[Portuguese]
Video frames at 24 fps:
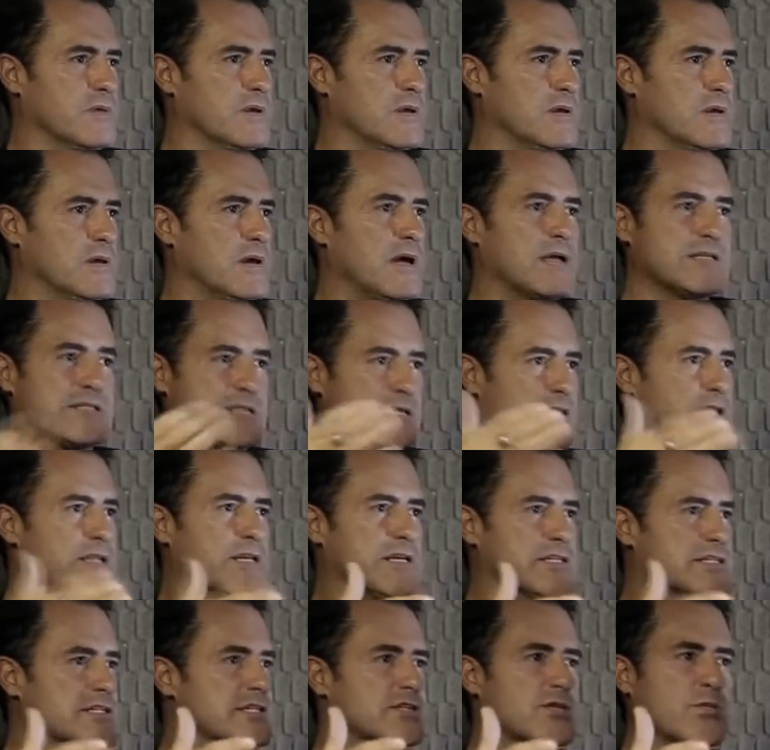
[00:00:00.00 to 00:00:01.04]
As
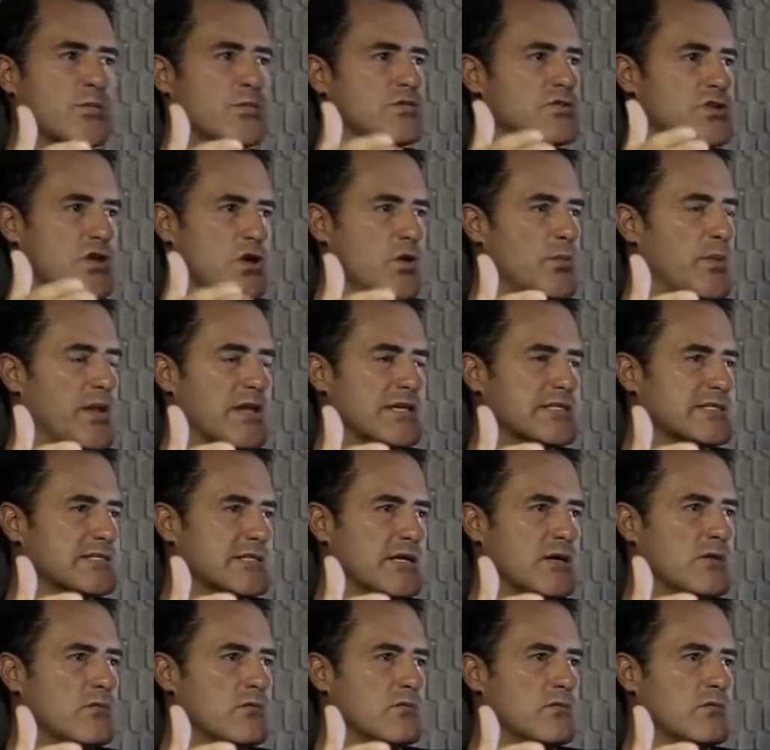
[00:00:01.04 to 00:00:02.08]
clínicas de
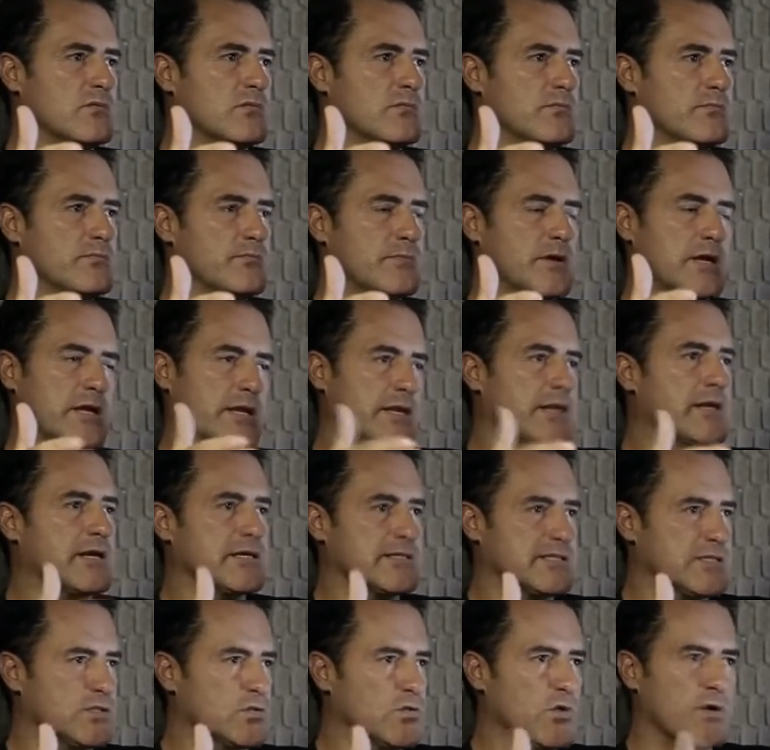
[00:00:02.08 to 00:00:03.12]
recuperação,
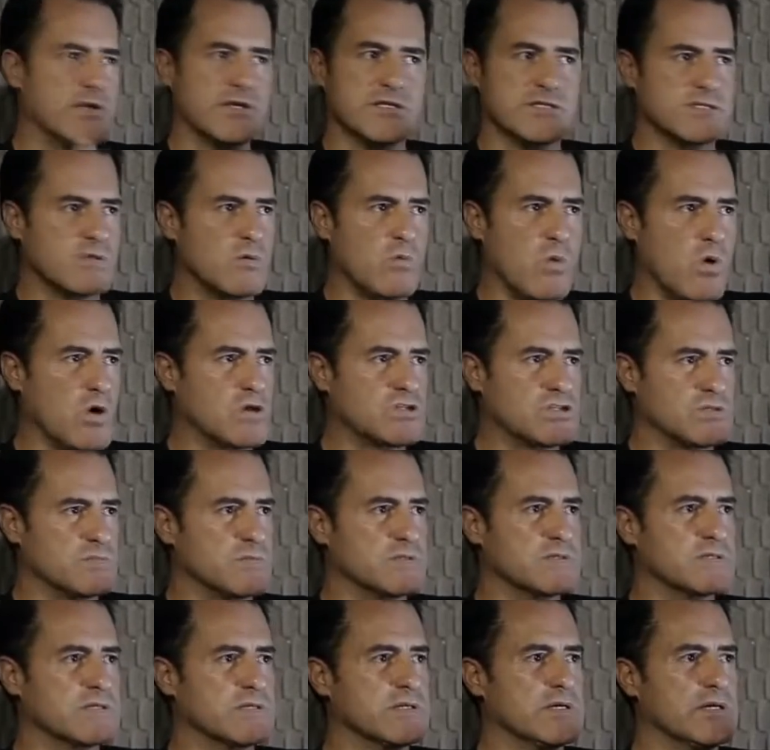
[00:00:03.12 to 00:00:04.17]
clínicas idôneas, são
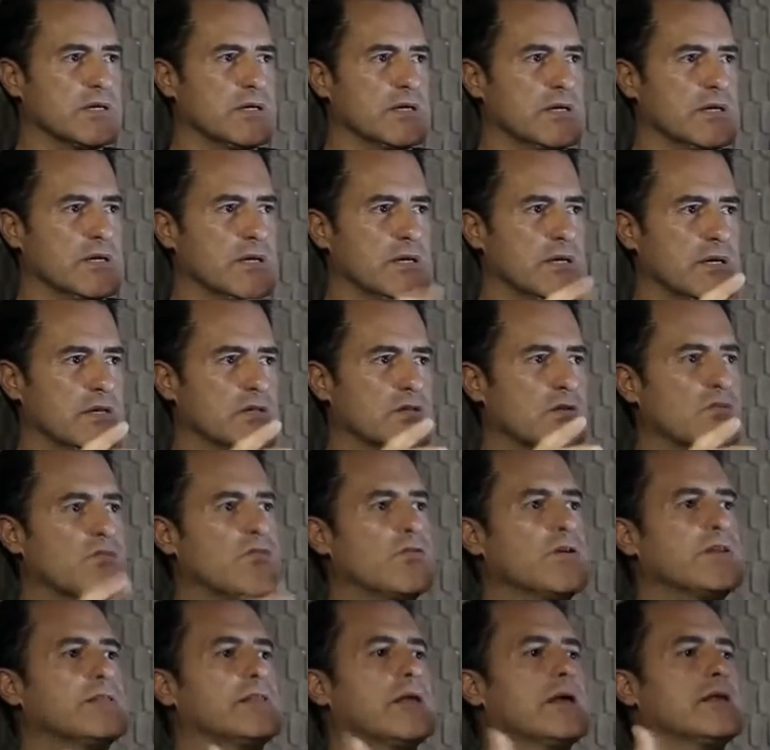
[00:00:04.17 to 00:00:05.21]
ótimas. Então eu
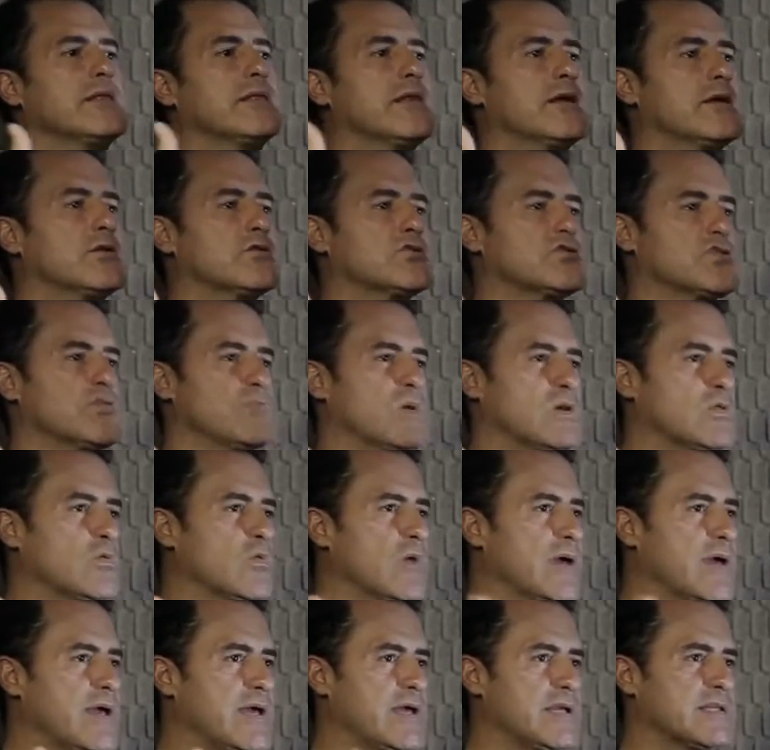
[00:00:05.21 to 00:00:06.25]
fui entender que eu tinha uma
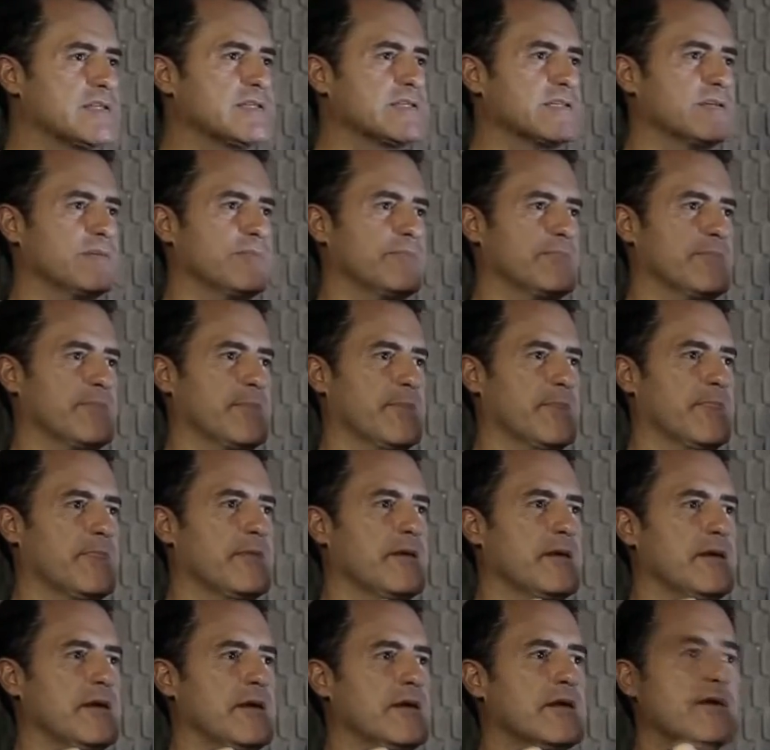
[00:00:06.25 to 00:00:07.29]
doença,
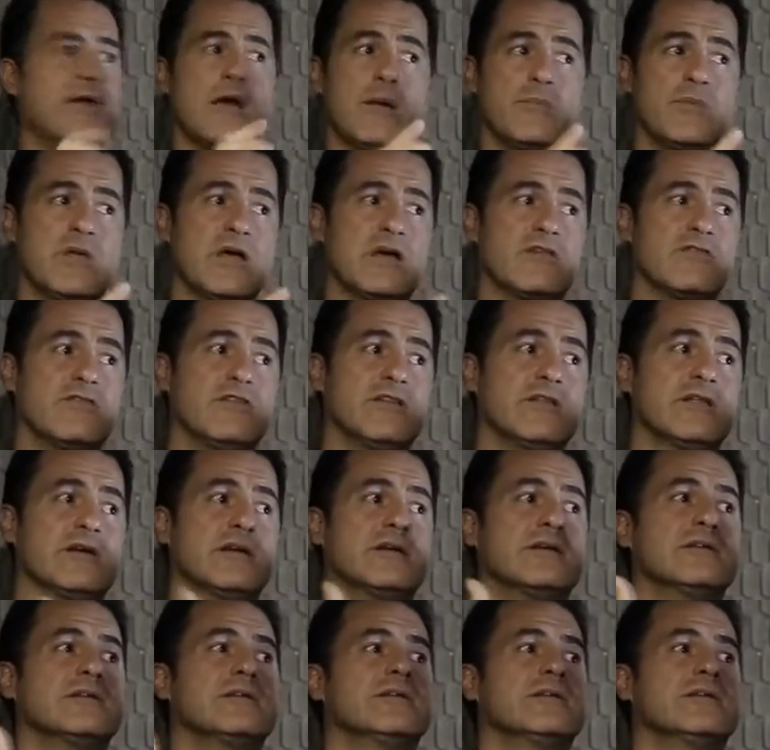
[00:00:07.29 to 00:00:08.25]
que a minha vida